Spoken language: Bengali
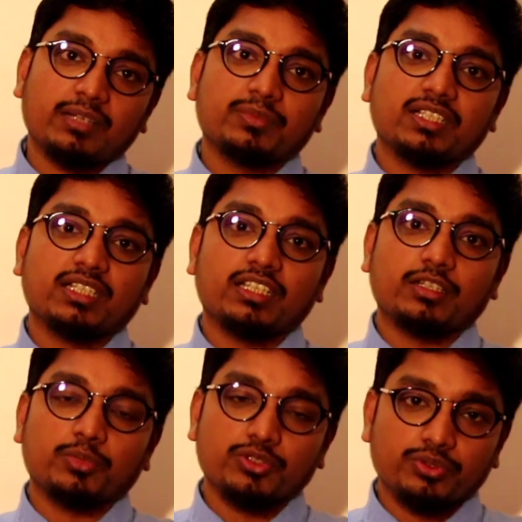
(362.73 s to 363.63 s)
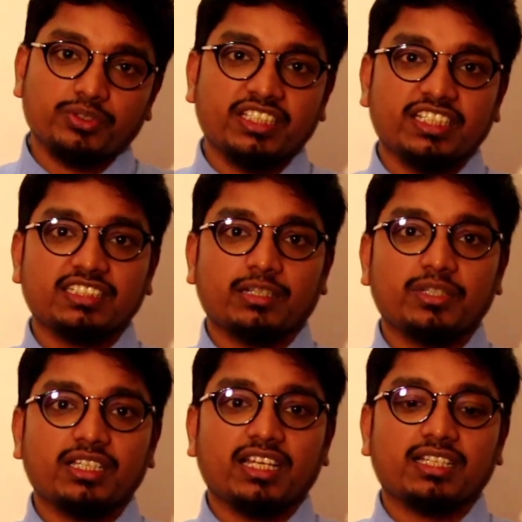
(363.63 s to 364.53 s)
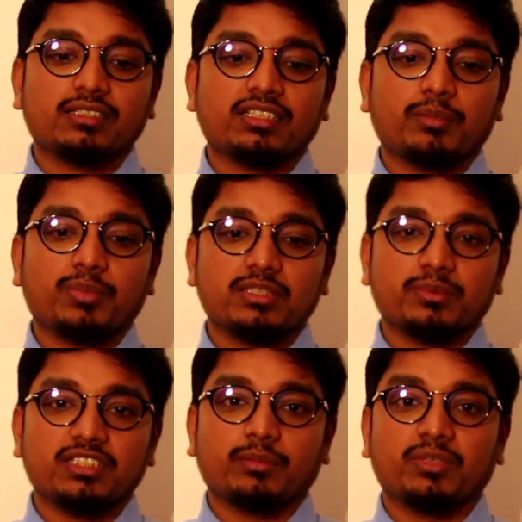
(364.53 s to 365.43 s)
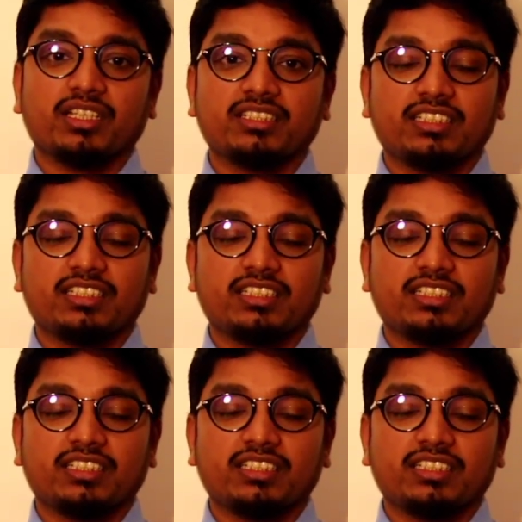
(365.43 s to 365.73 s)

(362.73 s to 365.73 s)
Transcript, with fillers: আপনি প্রস্তুতি নিয়ে যাবেন আর তার পাশাপাশি আপনারা